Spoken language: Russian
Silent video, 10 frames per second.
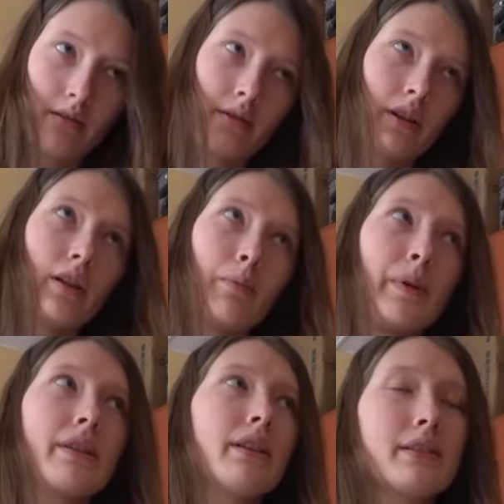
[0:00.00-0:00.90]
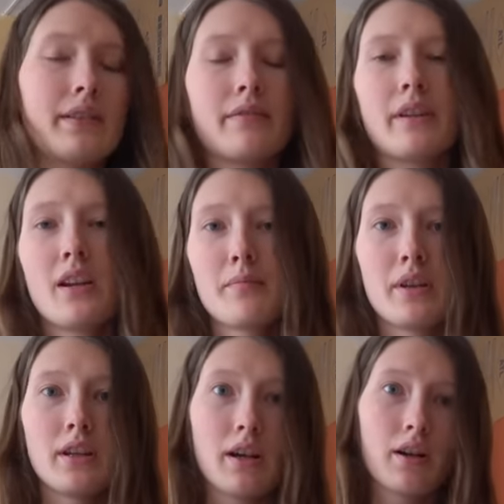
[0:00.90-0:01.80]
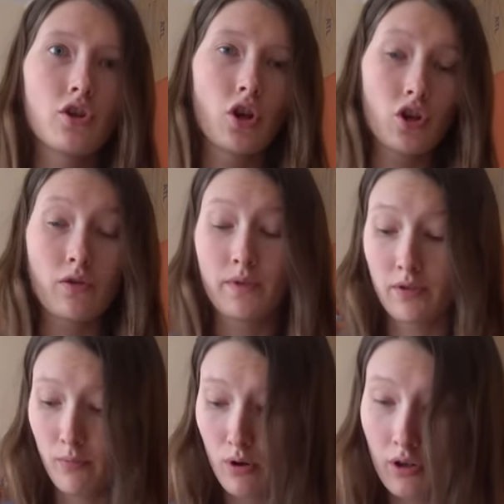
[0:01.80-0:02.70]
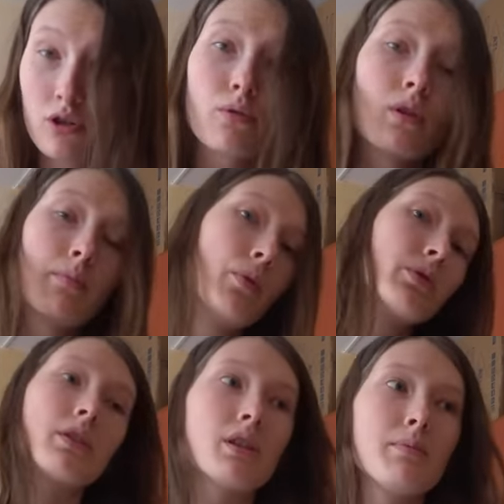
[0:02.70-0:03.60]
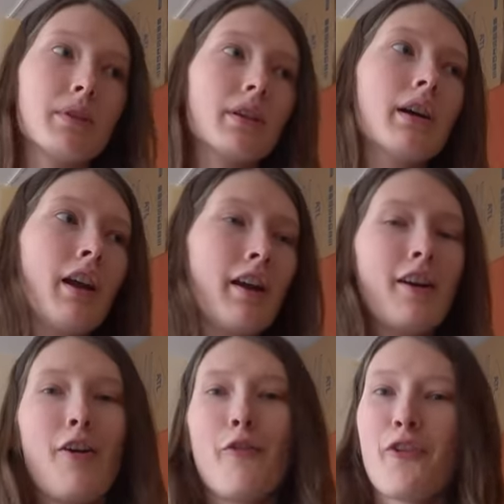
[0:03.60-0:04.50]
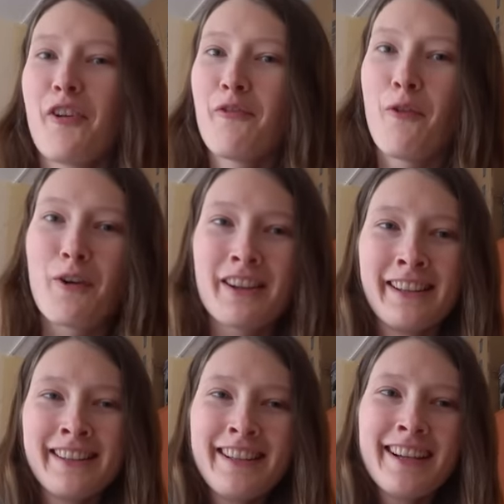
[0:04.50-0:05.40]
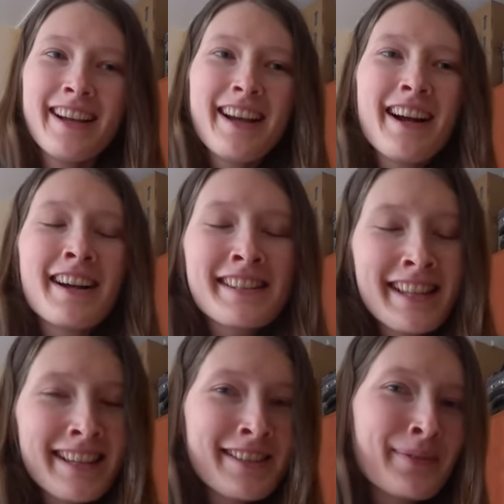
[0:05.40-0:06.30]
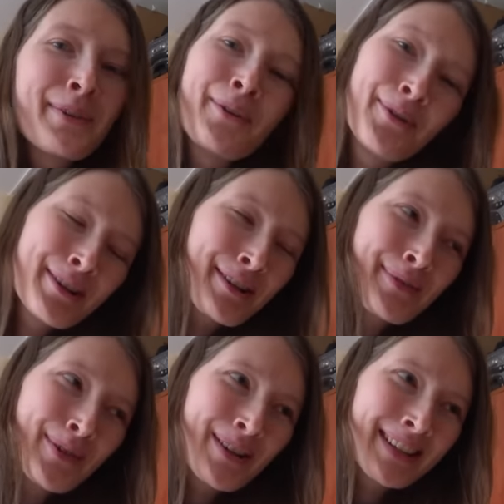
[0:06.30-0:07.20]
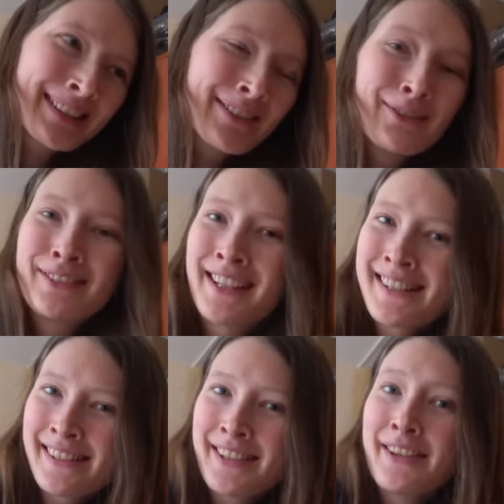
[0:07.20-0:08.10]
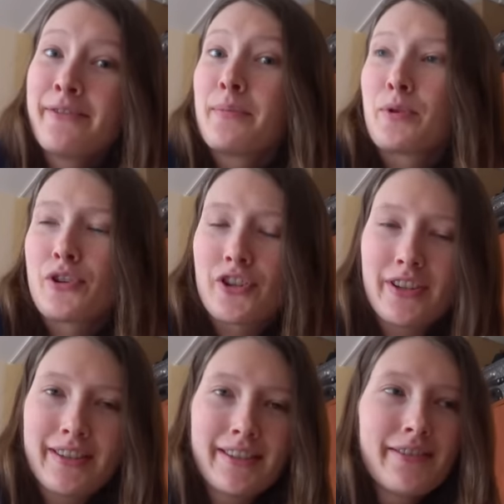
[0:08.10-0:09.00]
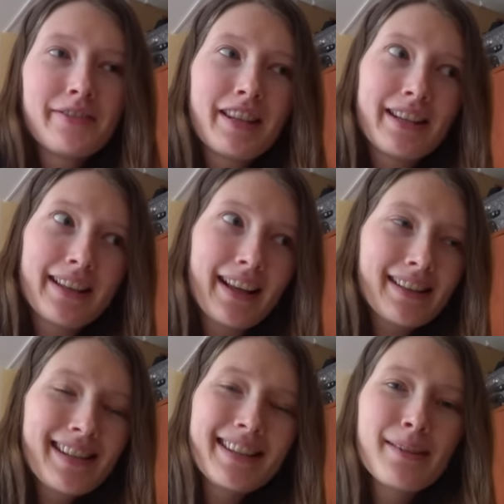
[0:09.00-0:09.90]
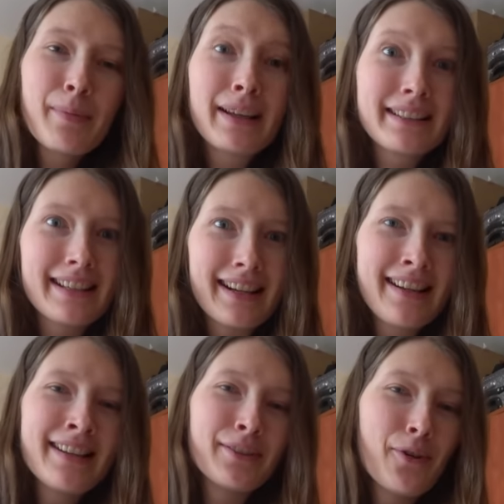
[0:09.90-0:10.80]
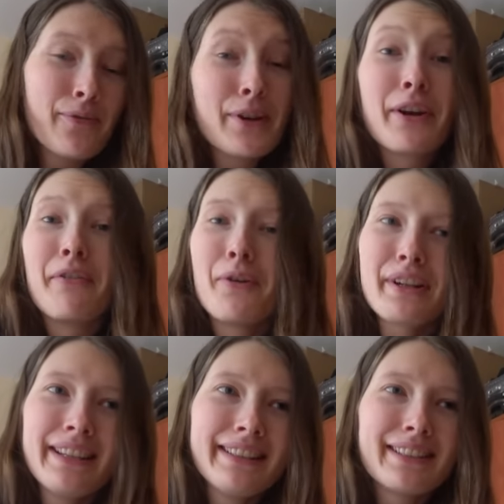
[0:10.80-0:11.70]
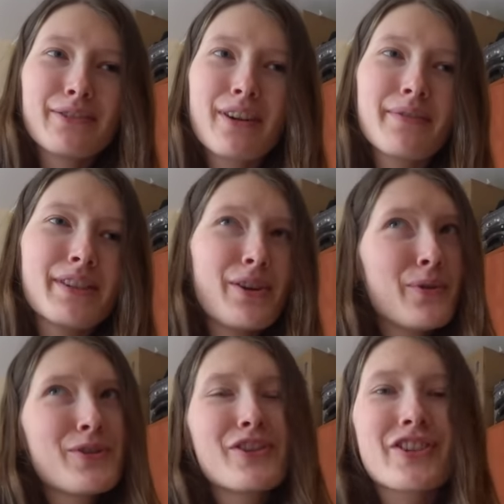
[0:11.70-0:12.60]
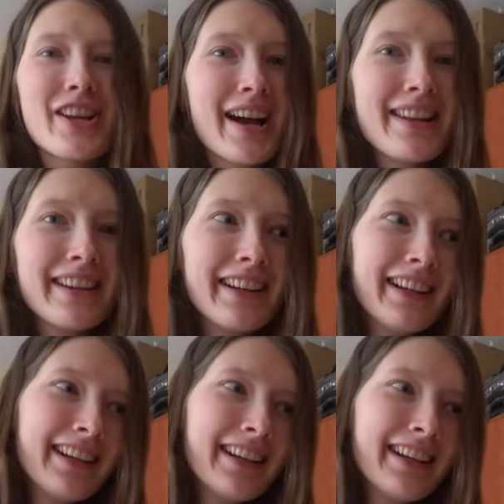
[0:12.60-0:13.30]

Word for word: вернее, в последнее время я чаще всего хожу работать именно в коворкинг. А знаете, в какой коворкинг? У нас в общежитии в 13-м открыли новый коворкинг, который все очень ждали.